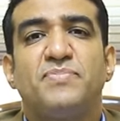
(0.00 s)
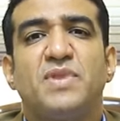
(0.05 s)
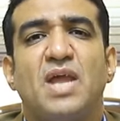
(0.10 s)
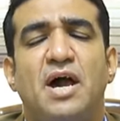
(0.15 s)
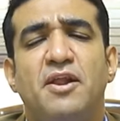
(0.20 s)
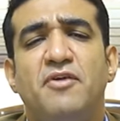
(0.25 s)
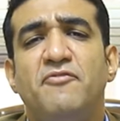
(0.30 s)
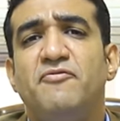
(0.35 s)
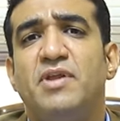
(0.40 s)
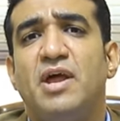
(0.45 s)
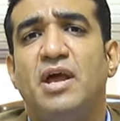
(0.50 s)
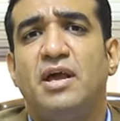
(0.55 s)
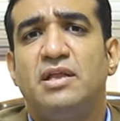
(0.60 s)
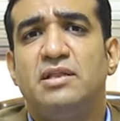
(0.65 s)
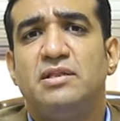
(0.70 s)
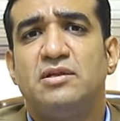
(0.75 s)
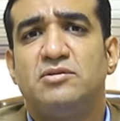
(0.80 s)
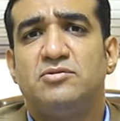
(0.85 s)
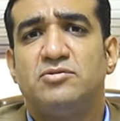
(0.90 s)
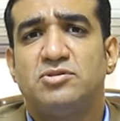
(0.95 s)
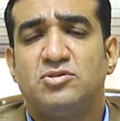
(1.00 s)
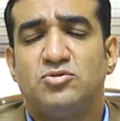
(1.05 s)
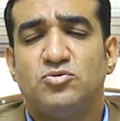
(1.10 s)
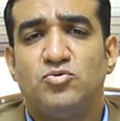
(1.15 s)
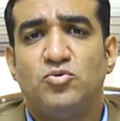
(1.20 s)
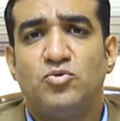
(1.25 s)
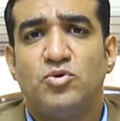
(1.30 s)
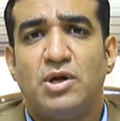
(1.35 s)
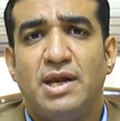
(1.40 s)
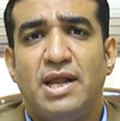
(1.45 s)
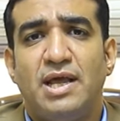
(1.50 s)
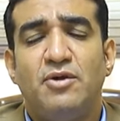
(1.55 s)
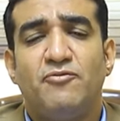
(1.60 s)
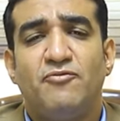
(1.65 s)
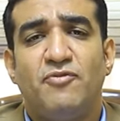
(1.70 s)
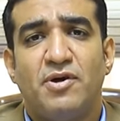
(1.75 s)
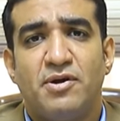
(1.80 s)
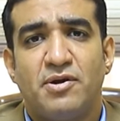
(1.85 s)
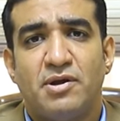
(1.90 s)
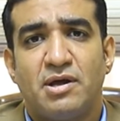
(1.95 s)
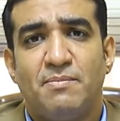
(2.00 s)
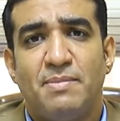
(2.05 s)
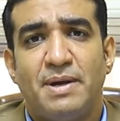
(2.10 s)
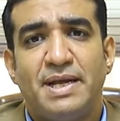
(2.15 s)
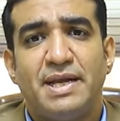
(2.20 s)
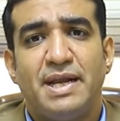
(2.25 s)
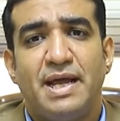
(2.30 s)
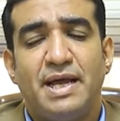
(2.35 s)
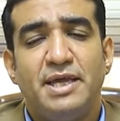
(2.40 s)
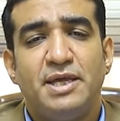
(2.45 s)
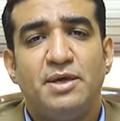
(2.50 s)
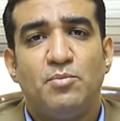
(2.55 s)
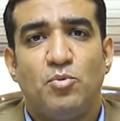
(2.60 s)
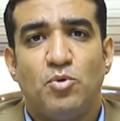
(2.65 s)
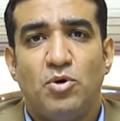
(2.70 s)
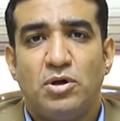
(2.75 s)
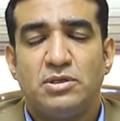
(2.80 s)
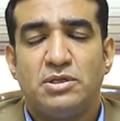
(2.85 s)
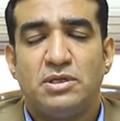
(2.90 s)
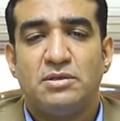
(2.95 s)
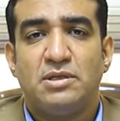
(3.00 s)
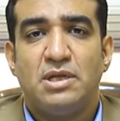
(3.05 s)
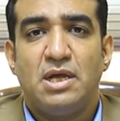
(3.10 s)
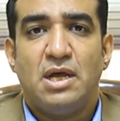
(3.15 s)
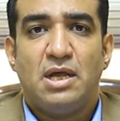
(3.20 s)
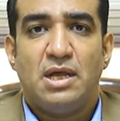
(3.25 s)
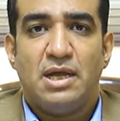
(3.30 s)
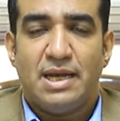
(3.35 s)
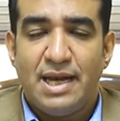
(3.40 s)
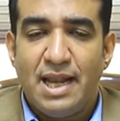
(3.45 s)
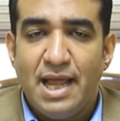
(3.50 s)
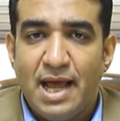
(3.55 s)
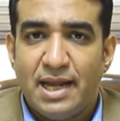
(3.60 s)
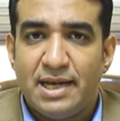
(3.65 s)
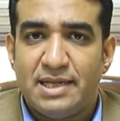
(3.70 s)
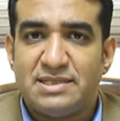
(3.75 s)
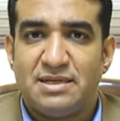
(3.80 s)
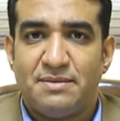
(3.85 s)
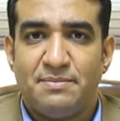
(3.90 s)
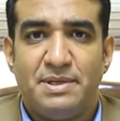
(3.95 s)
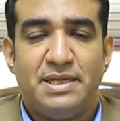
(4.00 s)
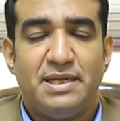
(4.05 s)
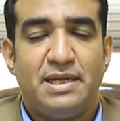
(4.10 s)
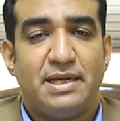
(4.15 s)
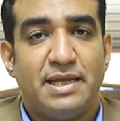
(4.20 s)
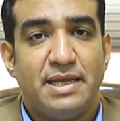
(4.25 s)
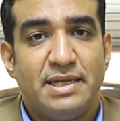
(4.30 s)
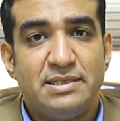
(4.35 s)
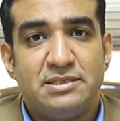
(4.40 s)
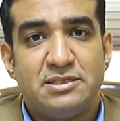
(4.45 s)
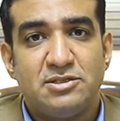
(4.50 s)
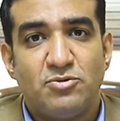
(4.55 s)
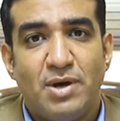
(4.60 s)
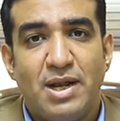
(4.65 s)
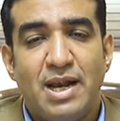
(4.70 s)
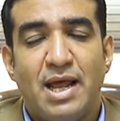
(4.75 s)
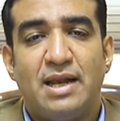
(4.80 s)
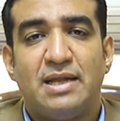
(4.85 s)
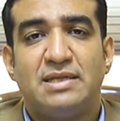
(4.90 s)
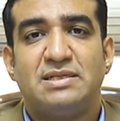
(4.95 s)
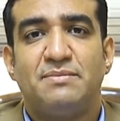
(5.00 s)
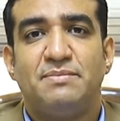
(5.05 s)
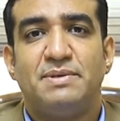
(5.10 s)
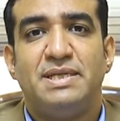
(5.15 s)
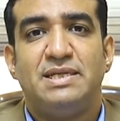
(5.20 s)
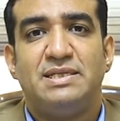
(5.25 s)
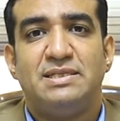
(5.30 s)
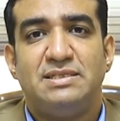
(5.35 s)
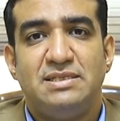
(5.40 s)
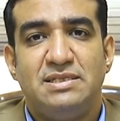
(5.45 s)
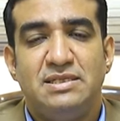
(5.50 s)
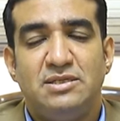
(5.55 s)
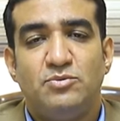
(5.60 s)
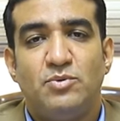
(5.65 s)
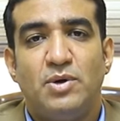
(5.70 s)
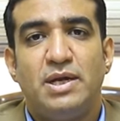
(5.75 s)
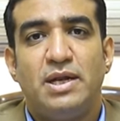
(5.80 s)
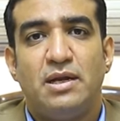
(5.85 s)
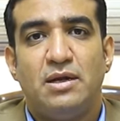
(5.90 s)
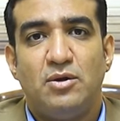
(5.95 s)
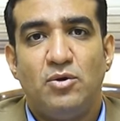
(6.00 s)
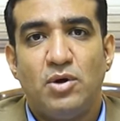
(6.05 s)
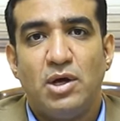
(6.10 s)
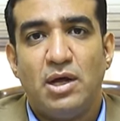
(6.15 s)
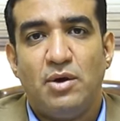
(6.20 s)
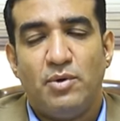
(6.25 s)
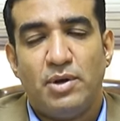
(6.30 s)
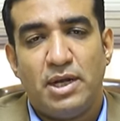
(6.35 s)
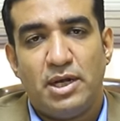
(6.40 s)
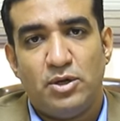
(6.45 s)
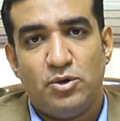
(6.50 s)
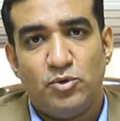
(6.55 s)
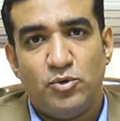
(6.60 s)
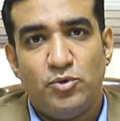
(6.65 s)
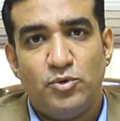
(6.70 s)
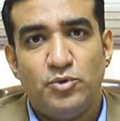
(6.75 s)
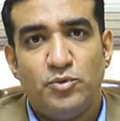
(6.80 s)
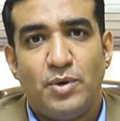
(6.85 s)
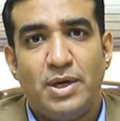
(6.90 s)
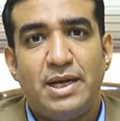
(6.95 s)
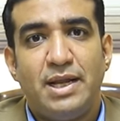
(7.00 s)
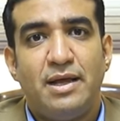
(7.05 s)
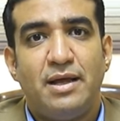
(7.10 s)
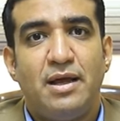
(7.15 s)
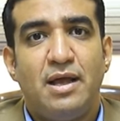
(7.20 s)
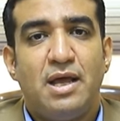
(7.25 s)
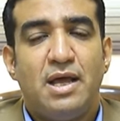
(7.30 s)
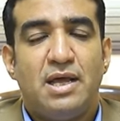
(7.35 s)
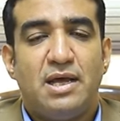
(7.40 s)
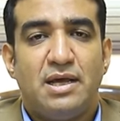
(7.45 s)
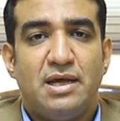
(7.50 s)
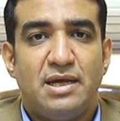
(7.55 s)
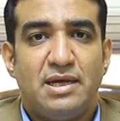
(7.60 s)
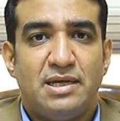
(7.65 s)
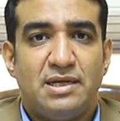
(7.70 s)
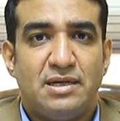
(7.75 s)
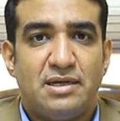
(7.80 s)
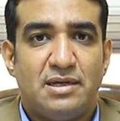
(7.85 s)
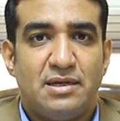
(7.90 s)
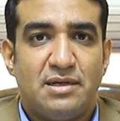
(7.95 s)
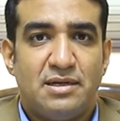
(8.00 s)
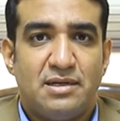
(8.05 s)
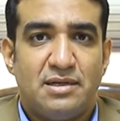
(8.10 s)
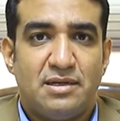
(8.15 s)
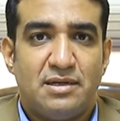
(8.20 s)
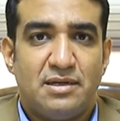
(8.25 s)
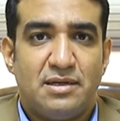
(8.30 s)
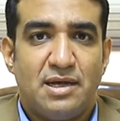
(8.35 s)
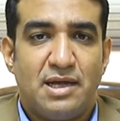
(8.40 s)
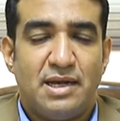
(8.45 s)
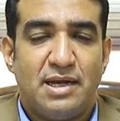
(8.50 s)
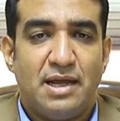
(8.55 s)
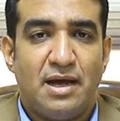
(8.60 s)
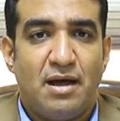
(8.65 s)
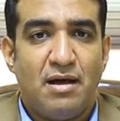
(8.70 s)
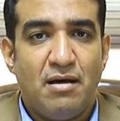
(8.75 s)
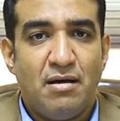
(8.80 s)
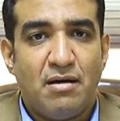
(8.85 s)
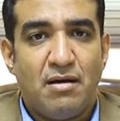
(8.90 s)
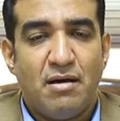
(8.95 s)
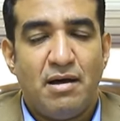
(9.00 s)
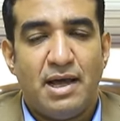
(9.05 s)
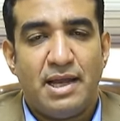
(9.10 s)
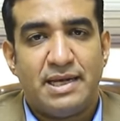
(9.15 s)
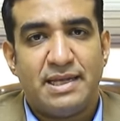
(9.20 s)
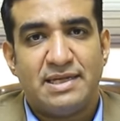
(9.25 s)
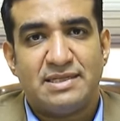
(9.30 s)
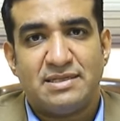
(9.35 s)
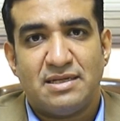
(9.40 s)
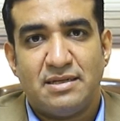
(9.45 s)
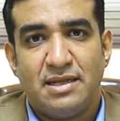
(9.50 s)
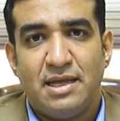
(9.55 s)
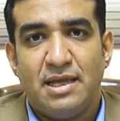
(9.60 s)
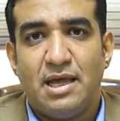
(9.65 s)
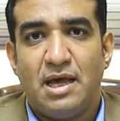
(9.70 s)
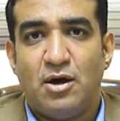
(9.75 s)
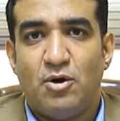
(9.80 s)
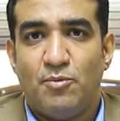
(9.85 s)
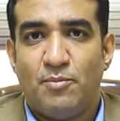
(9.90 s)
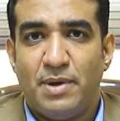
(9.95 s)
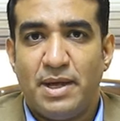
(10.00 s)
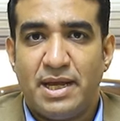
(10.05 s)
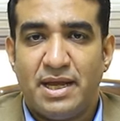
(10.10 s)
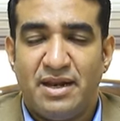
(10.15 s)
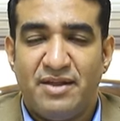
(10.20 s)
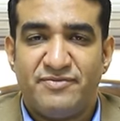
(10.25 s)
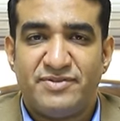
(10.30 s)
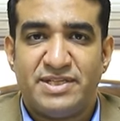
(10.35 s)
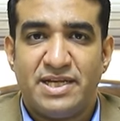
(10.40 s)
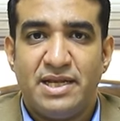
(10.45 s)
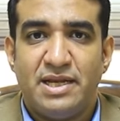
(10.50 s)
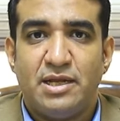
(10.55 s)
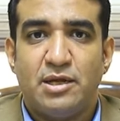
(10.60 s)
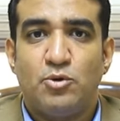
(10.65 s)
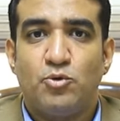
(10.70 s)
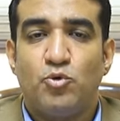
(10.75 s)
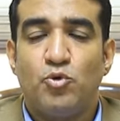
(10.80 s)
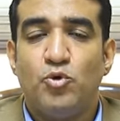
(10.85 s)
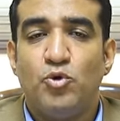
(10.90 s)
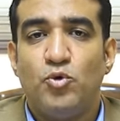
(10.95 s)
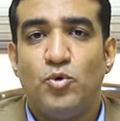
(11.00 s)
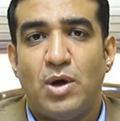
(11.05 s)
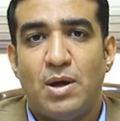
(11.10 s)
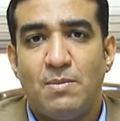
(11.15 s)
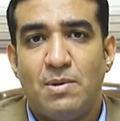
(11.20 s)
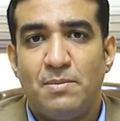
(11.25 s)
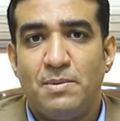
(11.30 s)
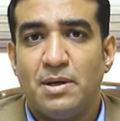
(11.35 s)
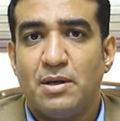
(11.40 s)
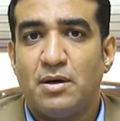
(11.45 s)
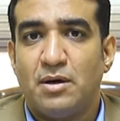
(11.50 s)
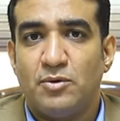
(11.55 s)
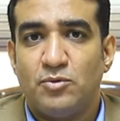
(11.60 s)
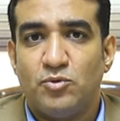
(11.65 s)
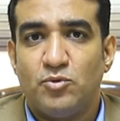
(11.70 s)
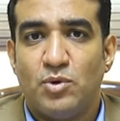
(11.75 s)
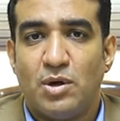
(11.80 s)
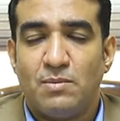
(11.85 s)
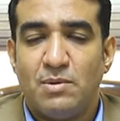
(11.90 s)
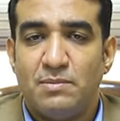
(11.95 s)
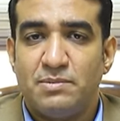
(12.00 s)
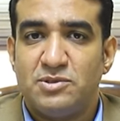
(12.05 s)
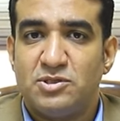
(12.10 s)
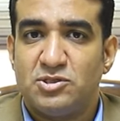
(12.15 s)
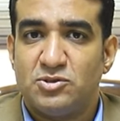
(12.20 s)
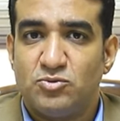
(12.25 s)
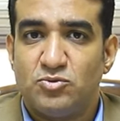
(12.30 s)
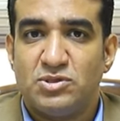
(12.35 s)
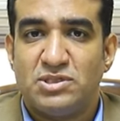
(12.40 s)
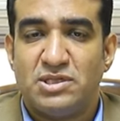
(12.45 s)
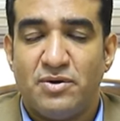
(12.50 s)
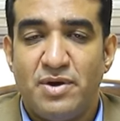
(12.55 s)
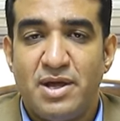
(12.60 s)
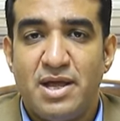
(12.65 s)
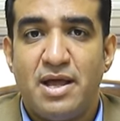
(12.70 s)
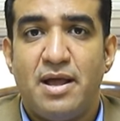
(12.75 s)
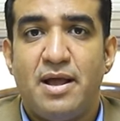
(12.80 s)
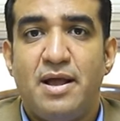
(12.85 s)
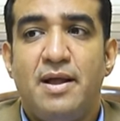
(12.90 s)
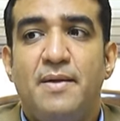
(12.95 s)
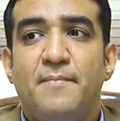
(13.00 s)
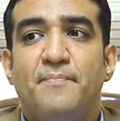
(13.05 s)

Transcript: عرفنا ان الدستور لا يفرق بين اي مواطن لا على سبيل الجنس ولا على سبيل الدين ولا اللغه ولا اللون ولا آه، الإعاقة الجسدية أو ما خلاف ذلك كله أمام القانون وأمام الدستور سواء